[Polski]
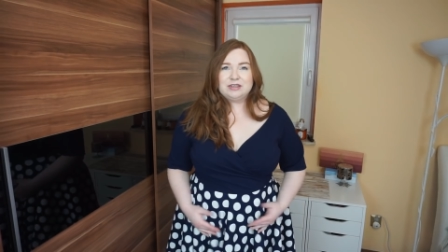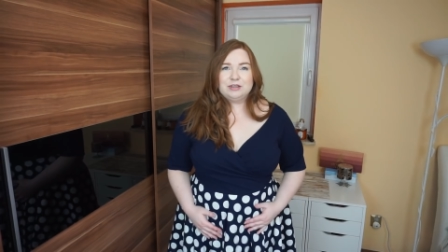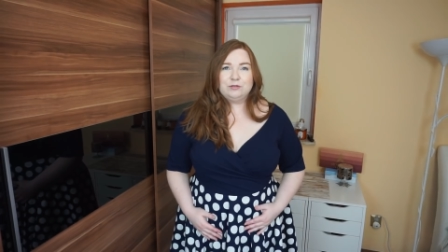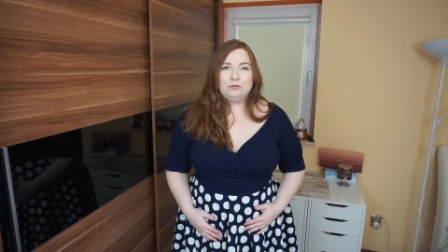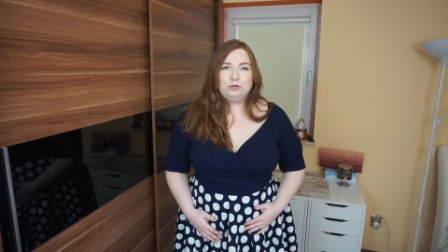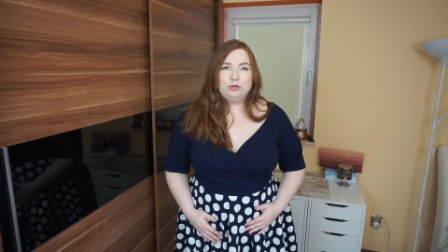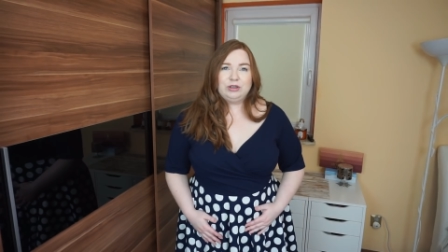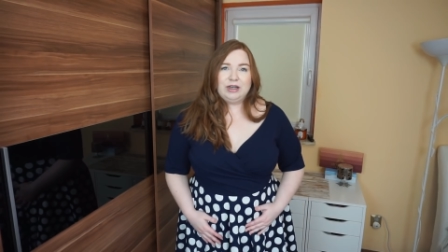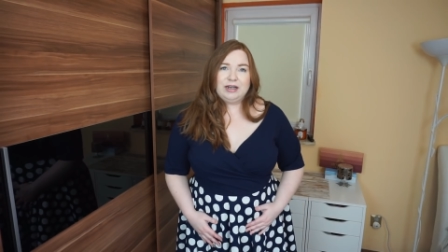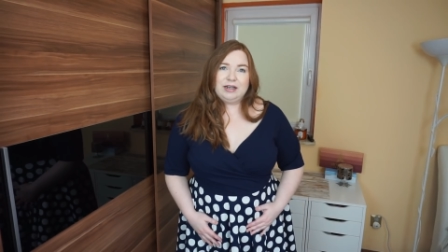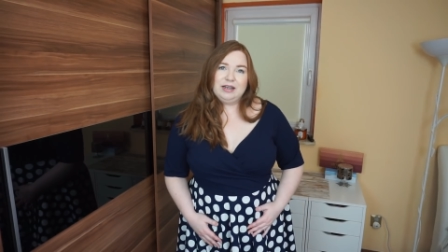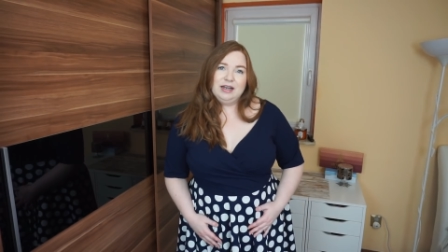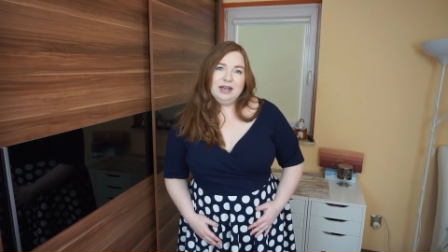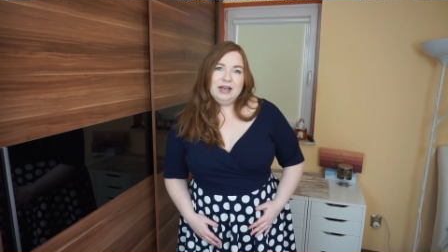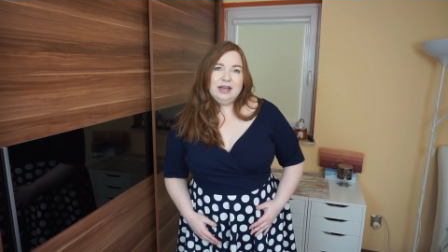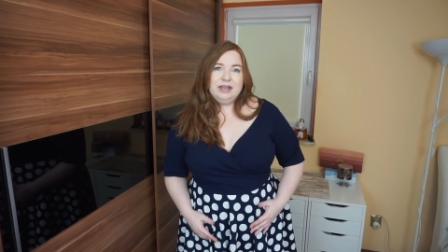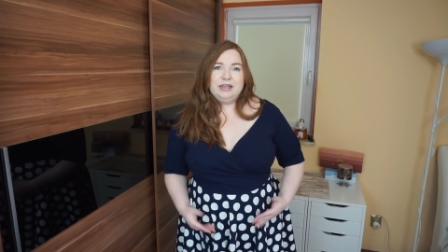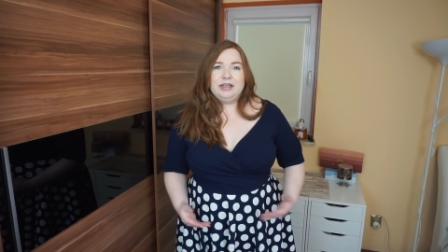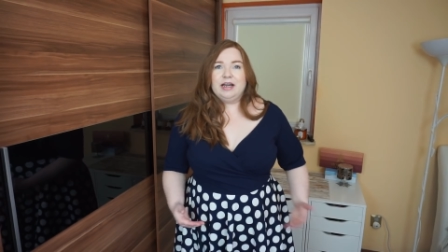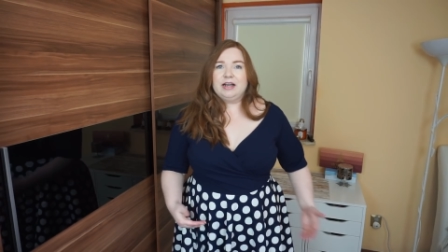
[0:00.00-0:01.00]
znowu tak
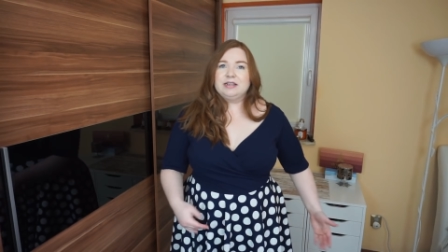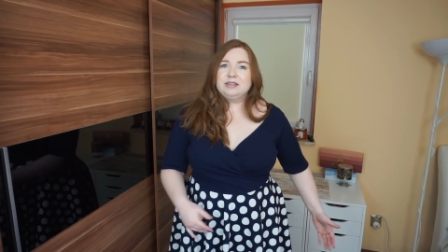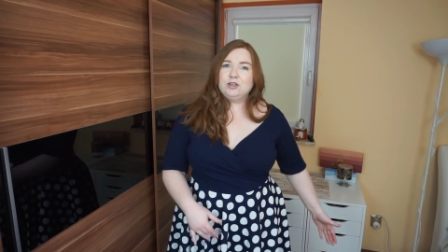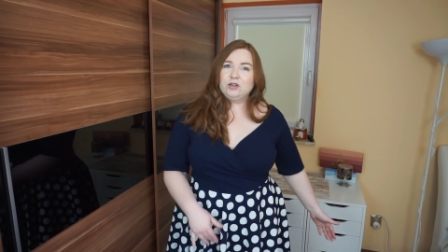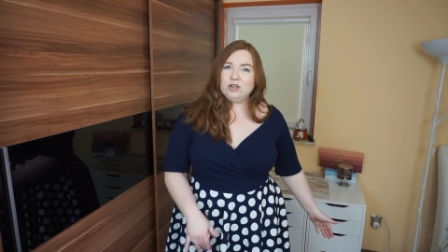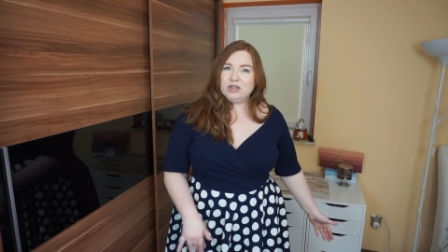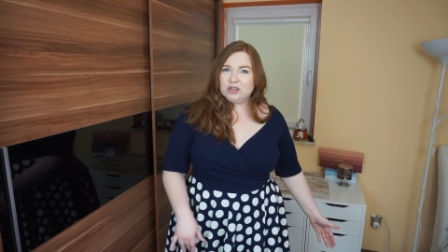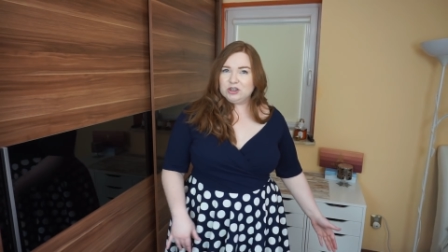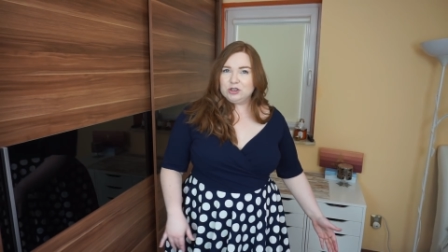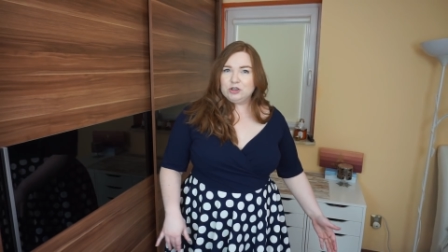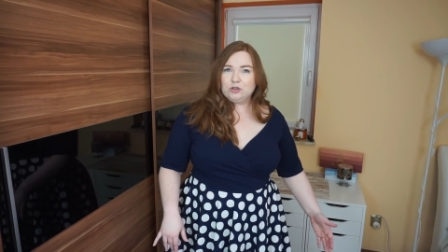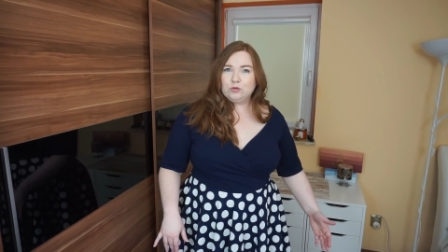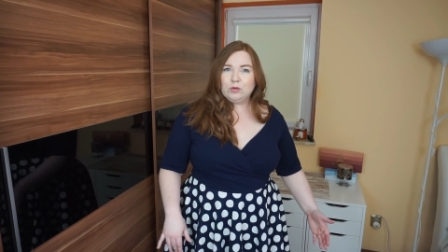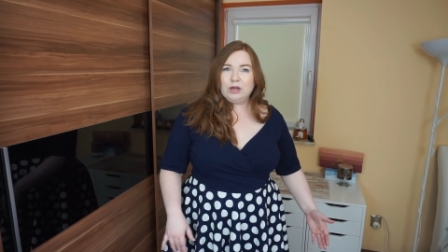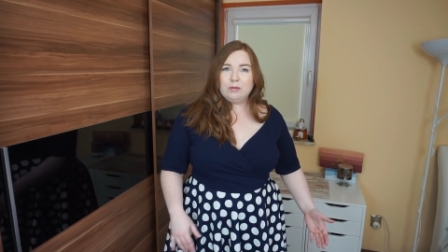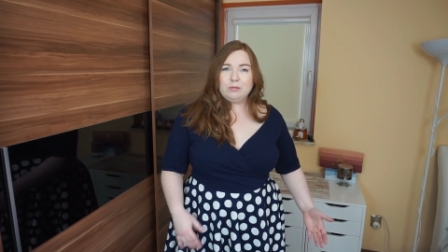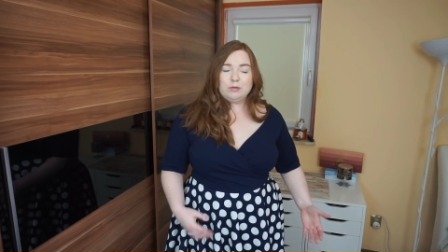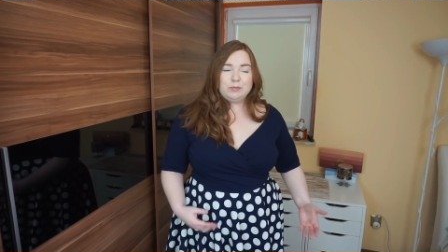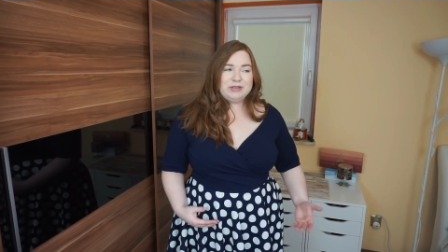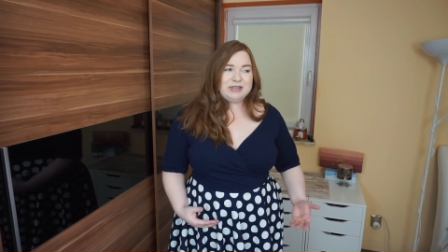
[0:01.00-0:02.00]
nie jak sorry, jeśli
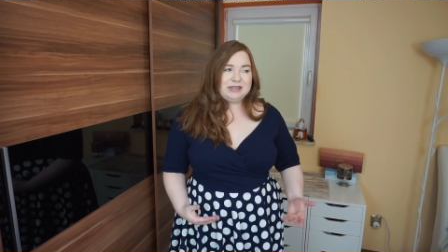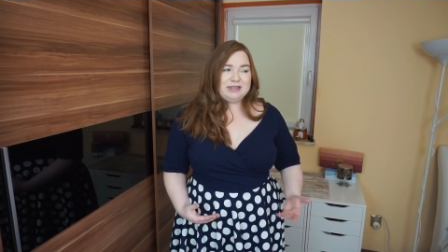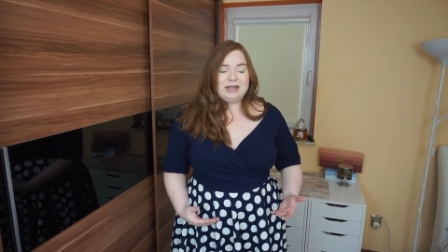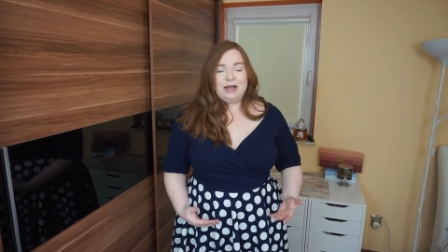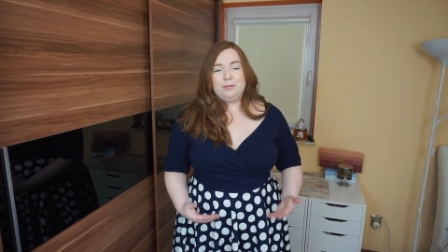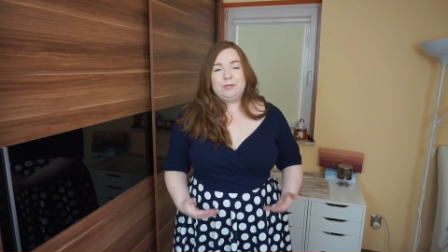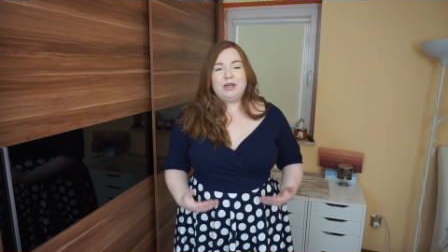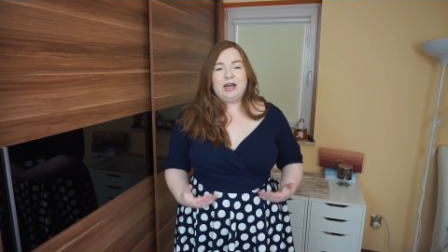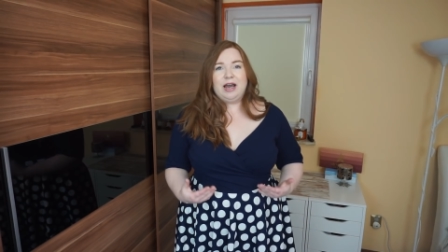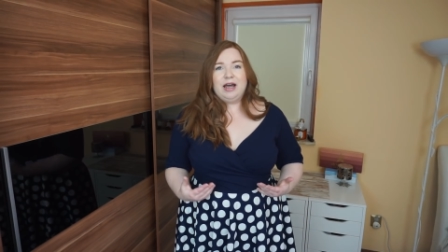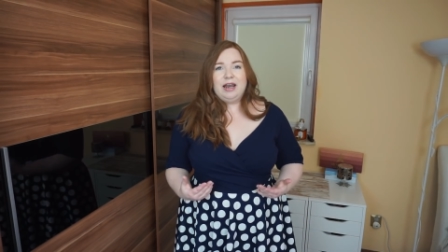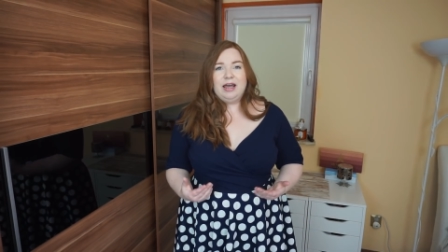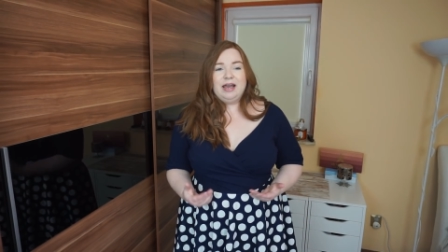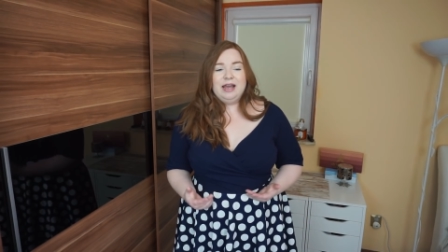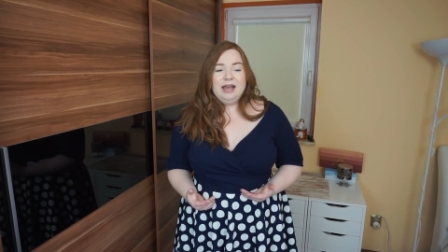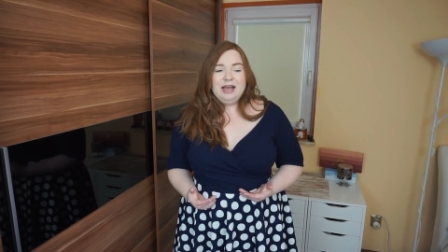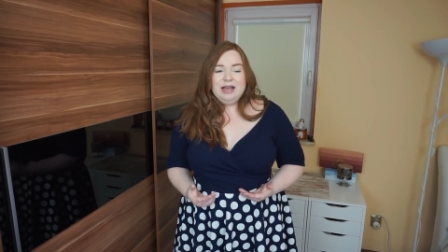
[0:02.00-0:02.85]
stukam obcasami, ale